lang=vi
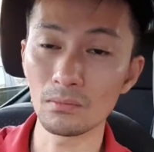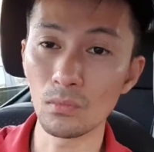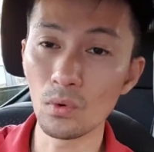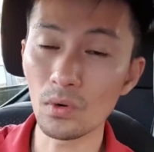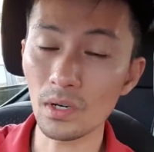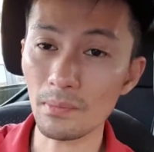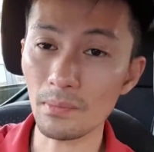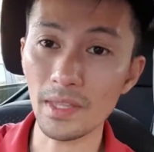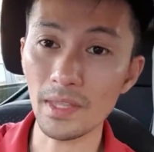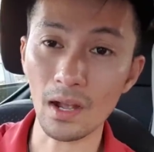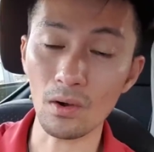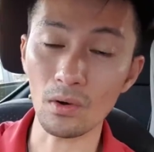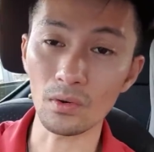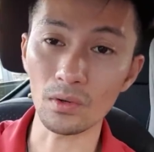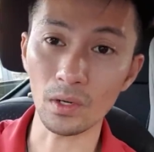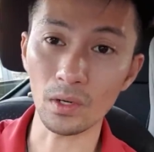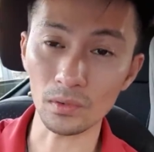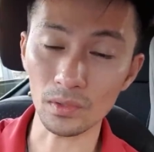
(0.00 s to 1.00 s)
Muốn làm
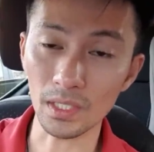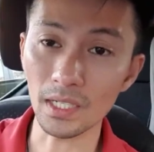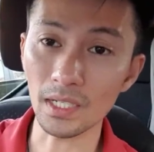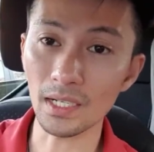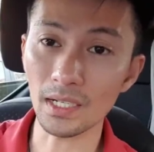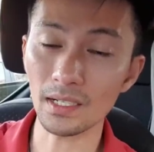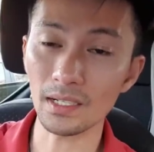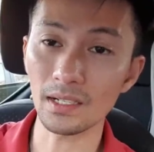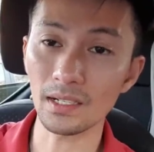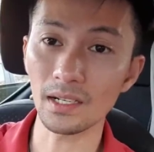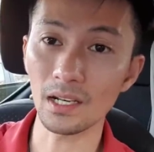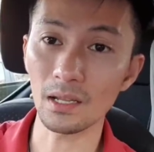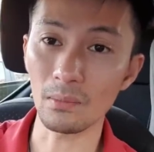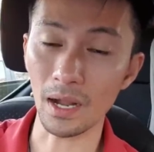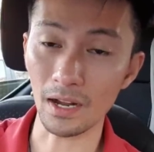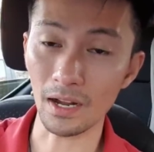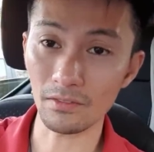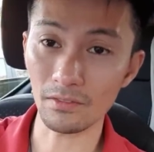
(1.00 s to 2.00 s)
giàu đầu tiên á
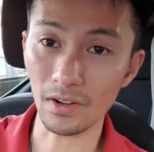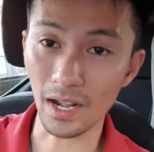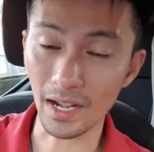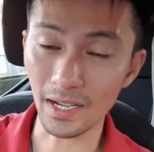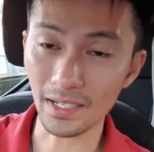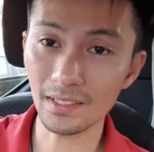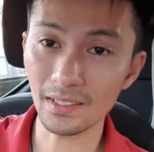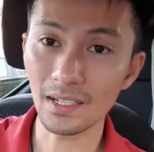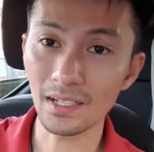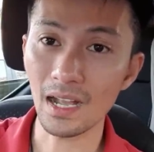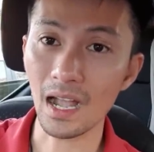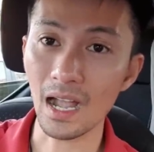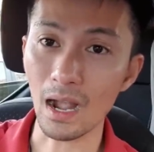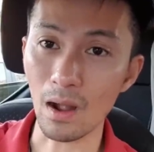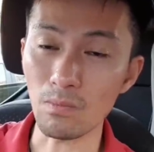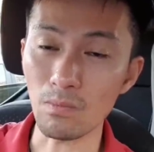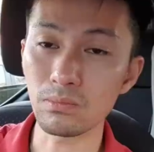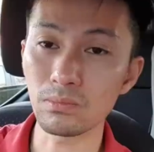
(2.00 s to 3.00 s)
là bạn phải
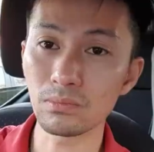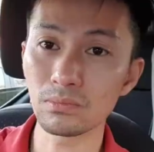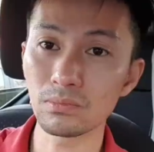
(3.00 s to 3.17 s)
học